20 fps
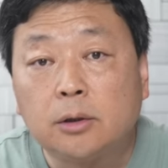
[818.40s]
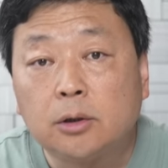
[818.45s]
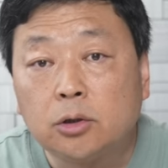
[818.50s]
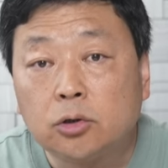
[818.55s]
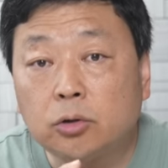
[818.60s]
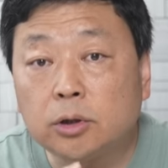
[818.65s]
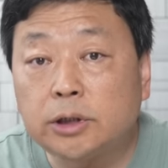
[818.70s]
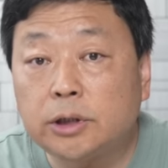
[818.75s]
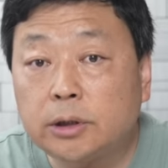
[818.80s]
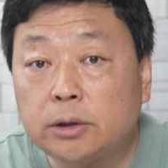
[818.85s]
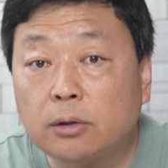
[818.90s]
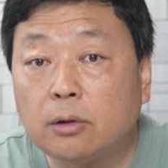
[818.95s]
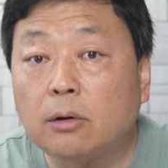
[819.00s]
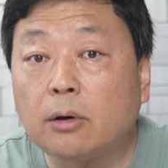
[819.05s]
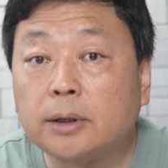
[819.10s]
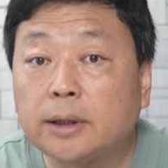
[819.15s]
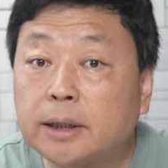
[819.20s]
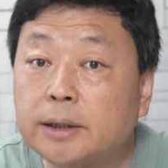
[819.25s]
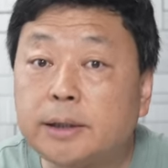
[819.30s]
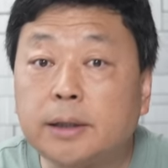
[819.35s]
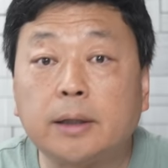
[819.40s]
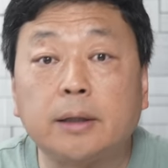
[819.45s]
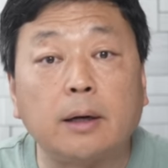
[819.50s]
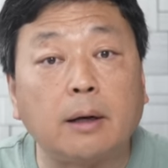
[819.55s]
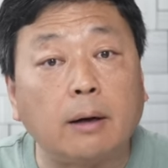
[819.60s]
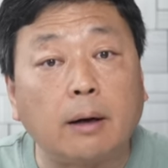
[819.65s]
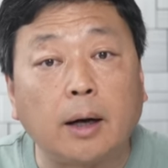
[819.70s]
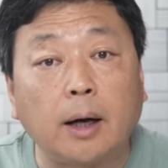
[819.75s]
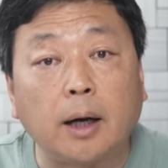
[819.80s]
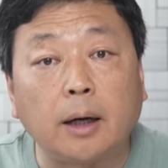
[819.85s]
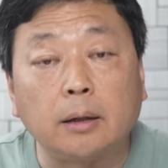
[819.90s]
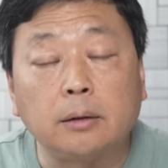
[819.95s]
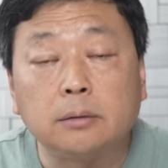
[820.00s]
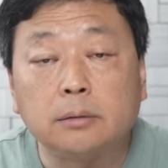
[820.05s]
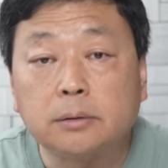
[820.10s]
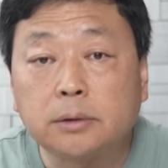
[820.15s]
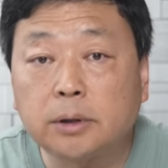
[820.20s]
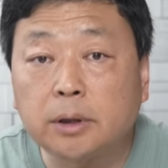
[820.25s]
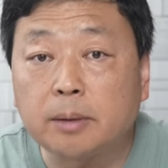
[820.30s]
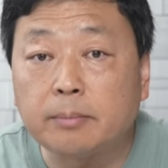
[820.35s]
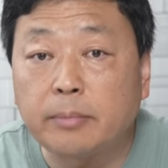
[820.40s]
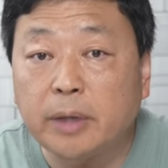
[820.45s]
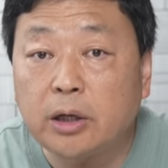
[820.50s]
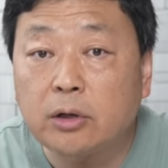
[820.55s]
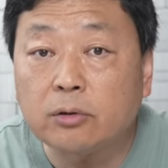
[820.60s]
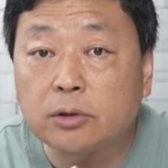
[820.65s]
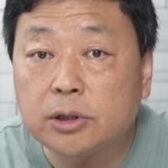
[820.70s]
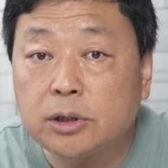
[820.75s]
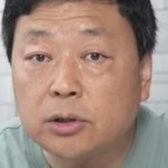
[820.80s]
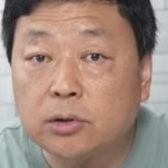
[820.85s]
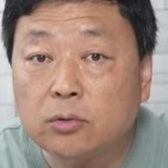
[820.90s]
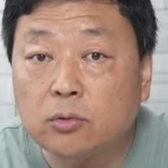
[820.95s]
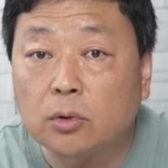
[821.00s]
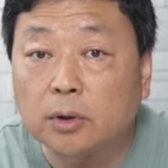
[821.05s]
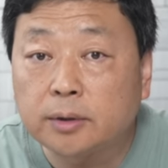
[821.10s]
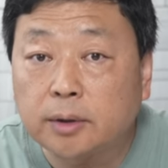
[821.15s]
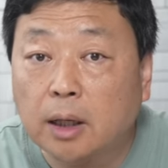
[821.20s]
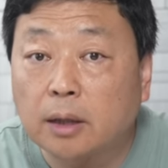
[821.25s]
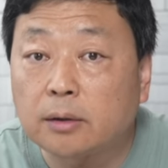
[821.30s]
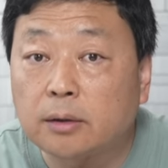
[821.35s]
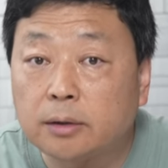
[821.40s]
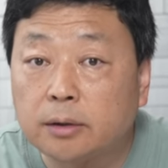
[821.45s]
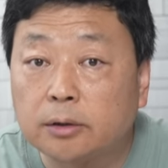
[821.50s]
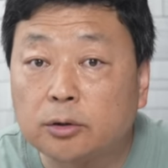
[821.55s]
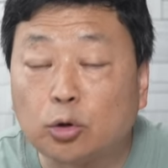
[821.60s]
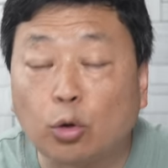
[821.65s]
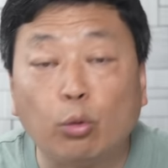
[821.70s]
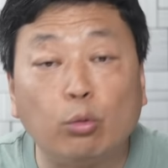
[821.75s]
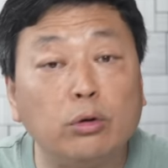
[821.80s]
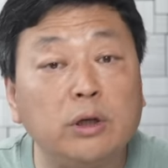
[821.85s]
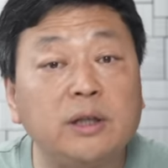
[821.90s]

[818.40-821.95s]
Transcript: 说今后啊，在街上啊，这个没有经过当事人同